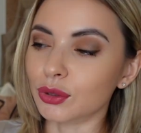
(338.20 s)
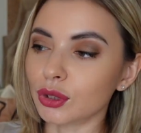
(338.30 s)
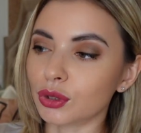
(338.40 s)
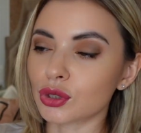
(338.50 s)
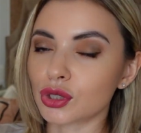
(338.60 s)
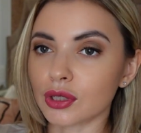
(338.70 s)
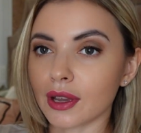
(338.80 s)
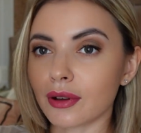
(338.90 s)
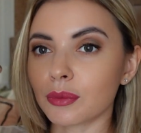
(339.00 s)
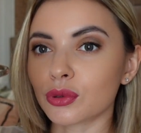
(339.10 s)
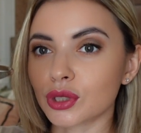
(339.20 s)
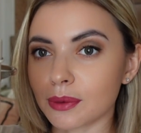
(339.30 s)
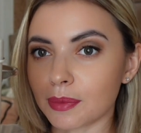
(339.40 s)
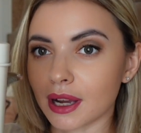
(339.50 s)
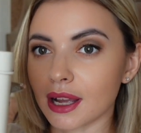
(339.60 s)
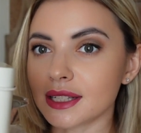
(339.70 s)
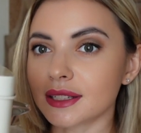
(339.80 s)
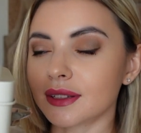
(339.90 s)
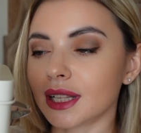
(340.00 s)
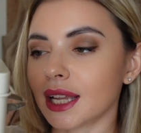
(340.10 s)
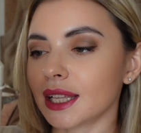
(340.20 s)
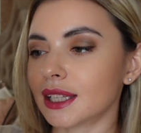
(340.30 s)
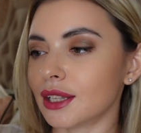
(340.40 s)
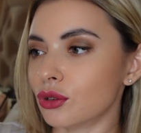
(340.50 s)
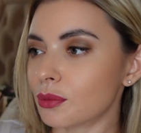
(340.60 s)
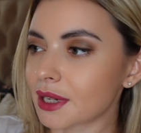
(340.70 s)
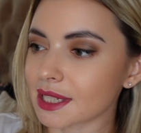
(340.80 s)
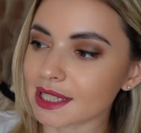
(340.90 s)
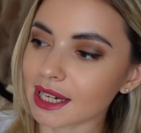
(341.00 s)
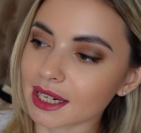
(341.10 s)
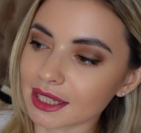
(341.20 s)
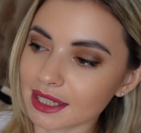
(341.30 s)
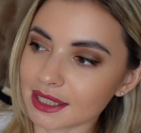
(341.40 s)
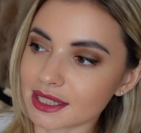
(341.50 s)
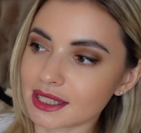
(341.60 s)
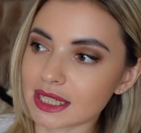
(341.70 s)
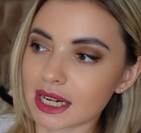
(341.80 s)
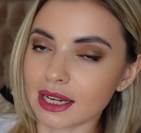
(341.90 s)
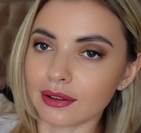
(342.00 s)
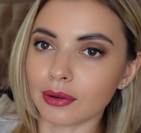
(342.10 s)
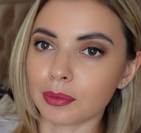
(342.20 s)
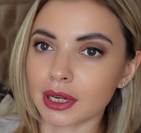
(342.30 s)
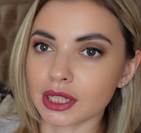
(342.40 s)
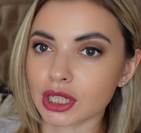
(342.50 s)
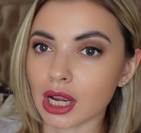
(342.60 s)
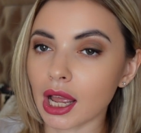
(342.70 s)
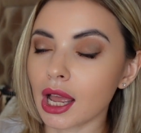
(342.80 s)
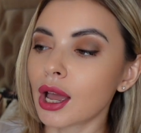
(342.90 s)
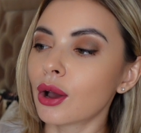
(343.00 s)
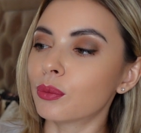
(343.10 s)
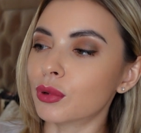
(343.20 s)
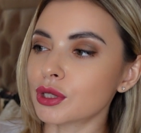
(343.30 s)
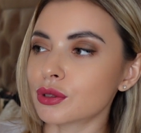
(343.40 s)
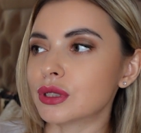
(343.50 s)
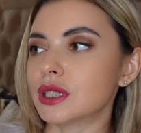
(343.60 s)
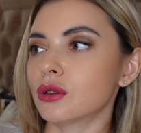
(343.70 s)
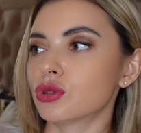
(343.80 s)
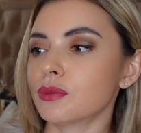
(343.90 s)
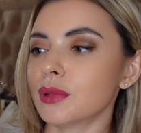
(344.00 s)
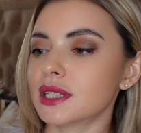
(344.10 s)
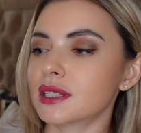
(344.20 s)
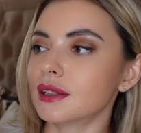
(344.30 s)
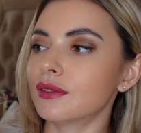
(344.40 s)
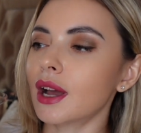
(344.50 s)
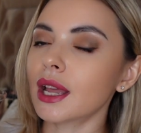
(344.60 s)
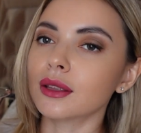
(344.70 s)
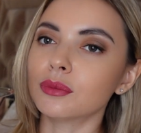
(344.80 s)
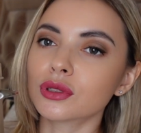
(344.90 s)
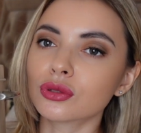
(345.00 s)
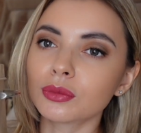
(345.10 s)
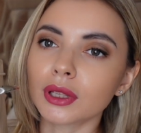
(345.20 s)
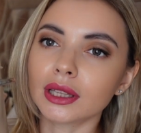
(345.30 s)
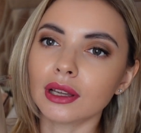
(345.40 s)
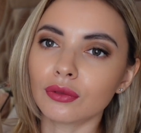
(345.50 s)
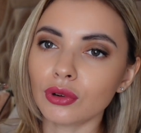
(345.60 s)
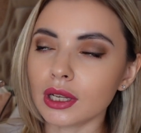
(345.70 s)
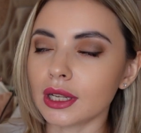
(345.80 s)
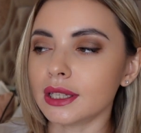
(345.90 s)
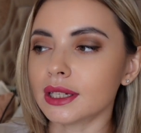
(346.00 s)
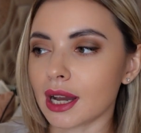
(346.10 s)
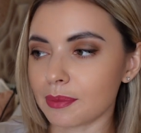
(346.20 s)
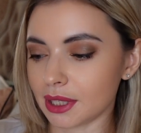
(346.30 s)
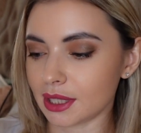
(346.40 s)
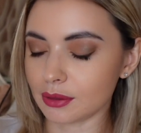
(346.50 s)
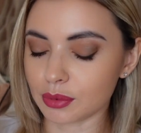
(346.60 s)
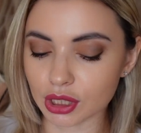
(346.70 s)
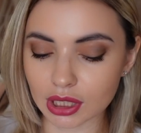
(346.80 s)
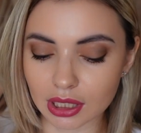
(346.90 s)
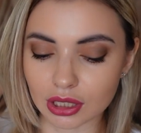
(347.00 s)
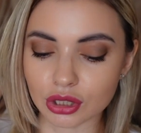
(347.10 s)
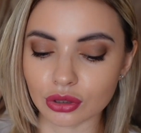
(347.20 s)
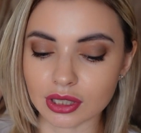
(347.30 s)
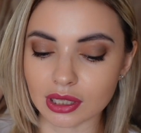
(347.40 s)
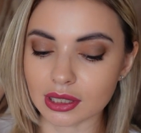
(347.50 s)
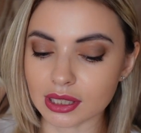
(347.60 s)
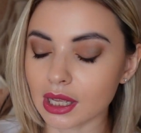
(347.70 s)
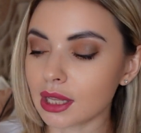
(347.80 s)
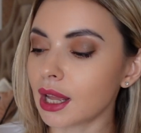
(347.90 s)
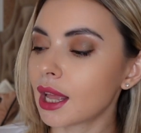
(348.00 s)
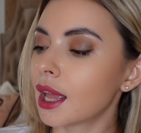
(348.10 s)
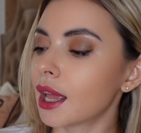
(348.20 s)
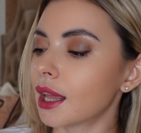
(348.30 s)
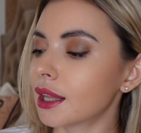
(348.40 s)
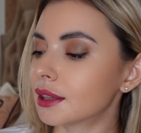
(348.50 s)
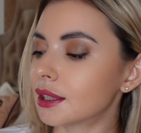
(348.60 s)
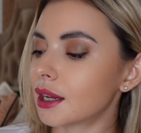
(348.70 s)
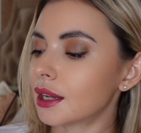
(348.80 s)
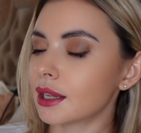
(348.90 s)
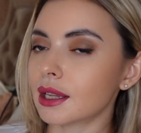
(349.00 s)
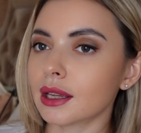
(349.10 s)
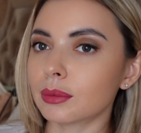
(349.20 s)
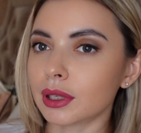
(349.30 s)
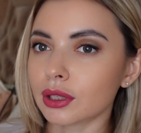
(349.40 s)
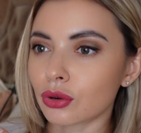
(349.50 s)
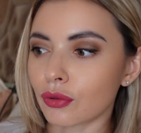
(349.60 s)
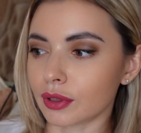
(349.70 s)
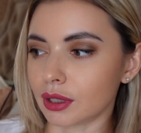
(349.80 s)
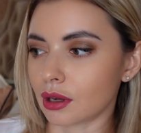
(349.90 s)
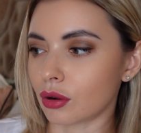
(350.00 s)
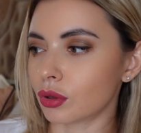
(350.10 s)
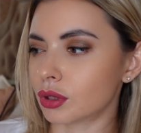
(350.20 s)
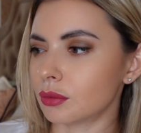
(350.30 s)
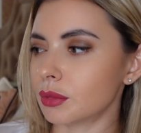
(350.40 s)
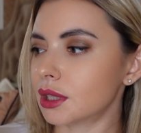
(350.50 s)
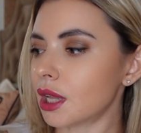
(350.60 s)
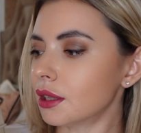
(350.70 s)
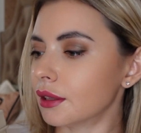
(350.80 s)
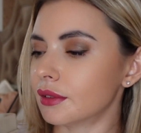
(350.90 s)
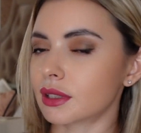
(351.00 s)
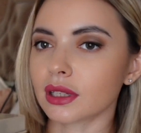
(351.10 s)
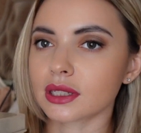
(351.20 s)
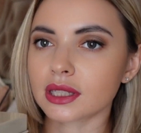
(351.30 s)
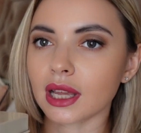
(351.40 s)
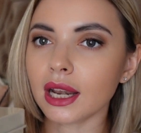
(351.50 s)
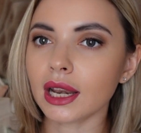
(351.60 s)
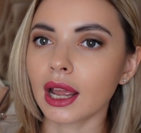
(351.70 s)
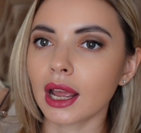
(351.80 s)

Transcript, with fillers: Ну и то, что я вам уже показывала, это емкость для хранения стирального порошка. Пользуюсь ей уже месяца два и безумно довольна, ни капельки не пожалела, что заказала. Это эмалированный какой-то металл, наверное, сталь.